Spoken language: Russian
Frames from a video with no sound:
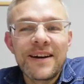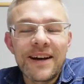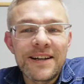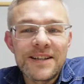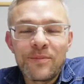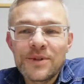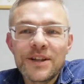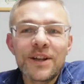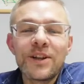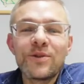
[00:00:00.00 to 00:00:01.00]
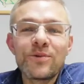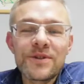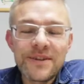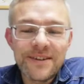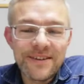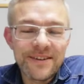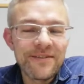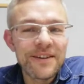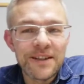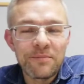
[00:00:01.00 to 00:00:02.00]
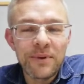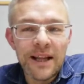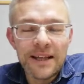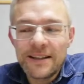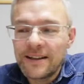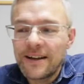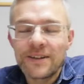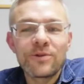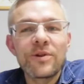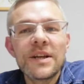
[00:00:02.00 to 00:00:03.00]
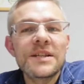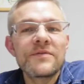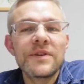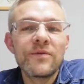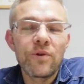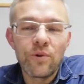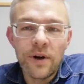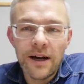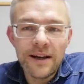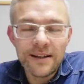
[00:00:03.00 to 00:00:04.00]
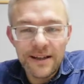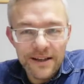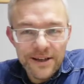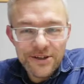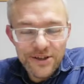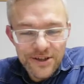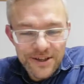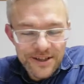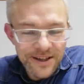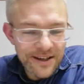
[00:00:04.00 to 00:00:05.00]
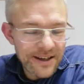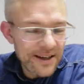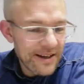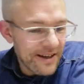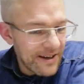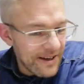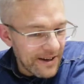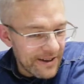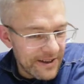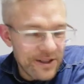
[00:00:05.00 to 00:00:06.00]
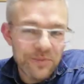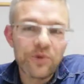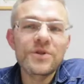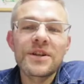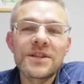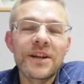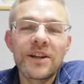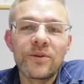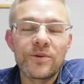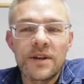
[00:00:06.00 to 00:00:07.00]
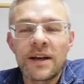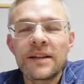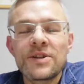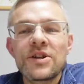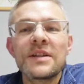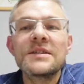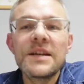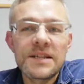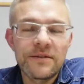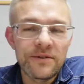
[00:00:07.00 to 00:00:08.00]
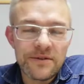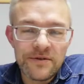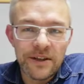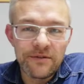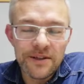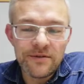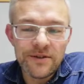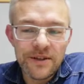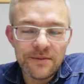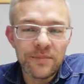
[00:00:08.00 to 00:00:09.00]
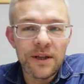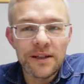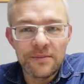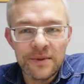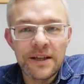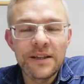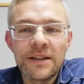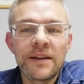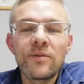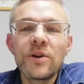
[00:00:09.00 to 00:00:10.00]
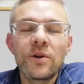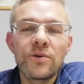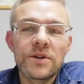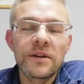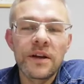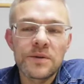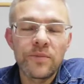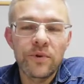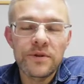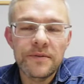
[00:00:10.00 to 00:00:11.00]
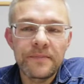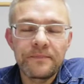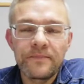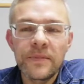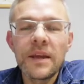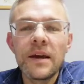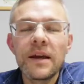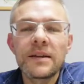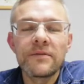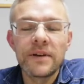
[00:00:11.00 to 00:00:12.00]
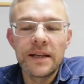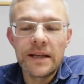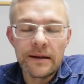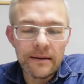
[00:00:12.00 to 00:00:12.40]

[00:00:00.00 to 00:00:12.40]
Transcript: хотя бы заглянуть в этот план, который есть в его руках для нашей жизни. И не просто заглянуть, а начать действовать в соответствии с этим планом. Да? Не того ли хочет Господь, не этого ли.